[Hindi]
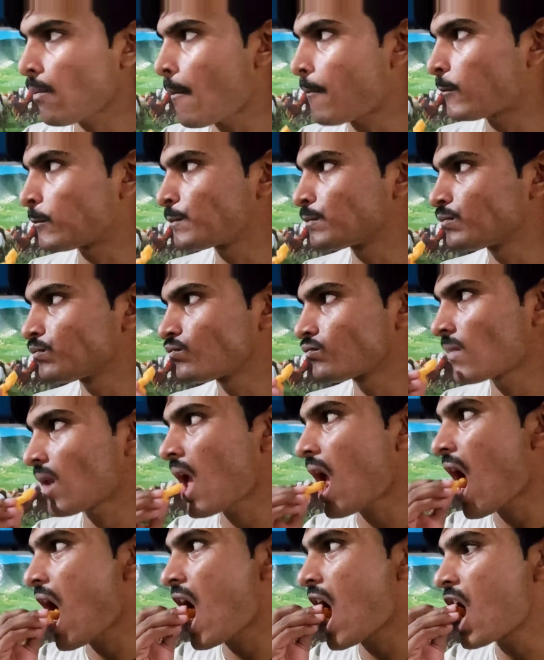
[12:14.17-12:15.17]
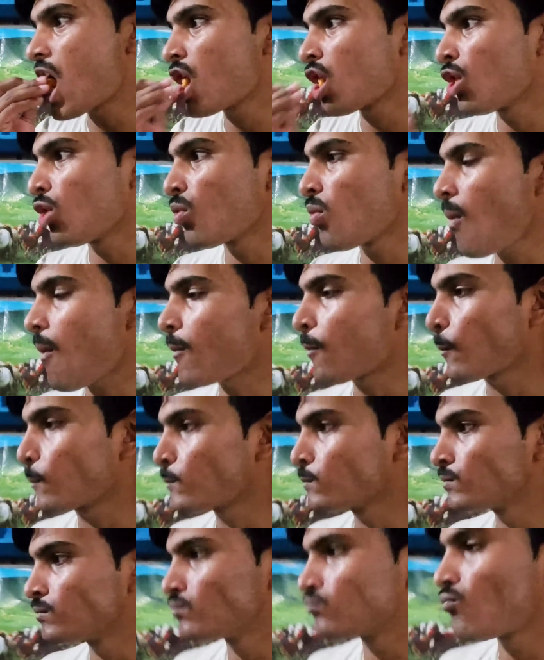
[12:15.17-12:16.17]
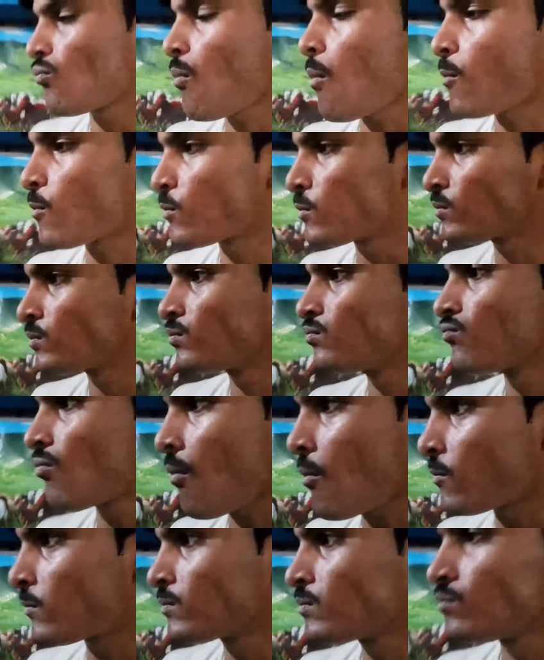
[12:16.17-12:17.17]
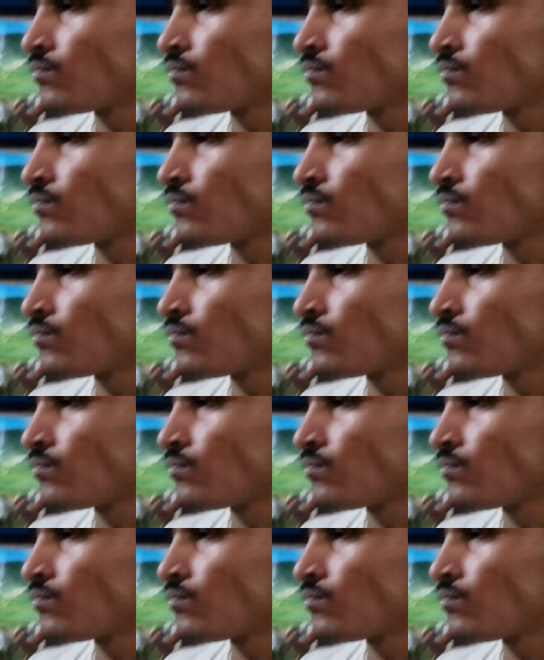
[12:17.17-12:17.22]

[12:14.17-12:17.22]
हाँ, पहले बता देना मैं बाहर चल जाऊँगी